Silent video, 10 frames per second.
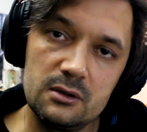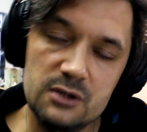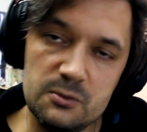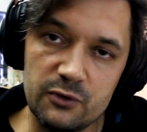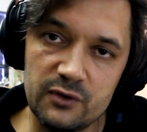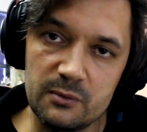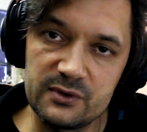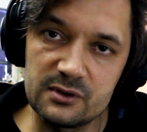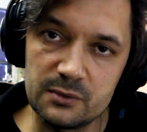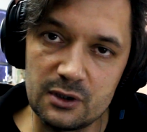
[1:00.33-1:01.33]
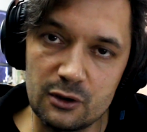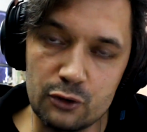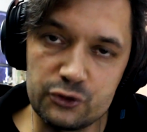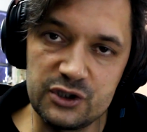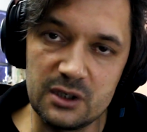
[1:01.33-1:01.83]
Dziś powiemy sobie
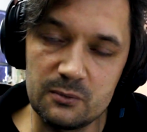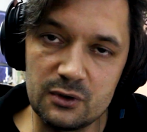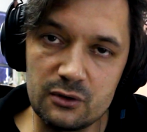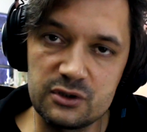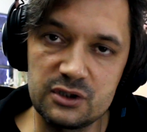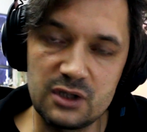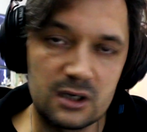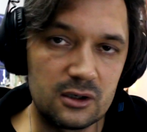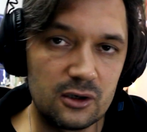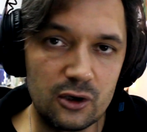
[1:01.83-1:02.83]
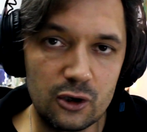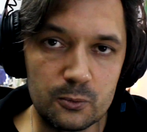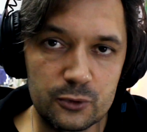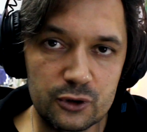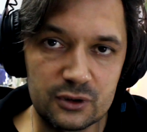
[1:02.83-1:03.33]
o ciemnościach, o
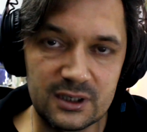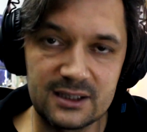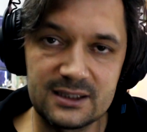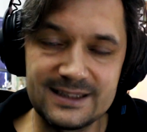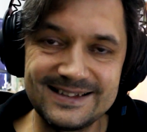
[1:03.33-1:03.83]
mrokach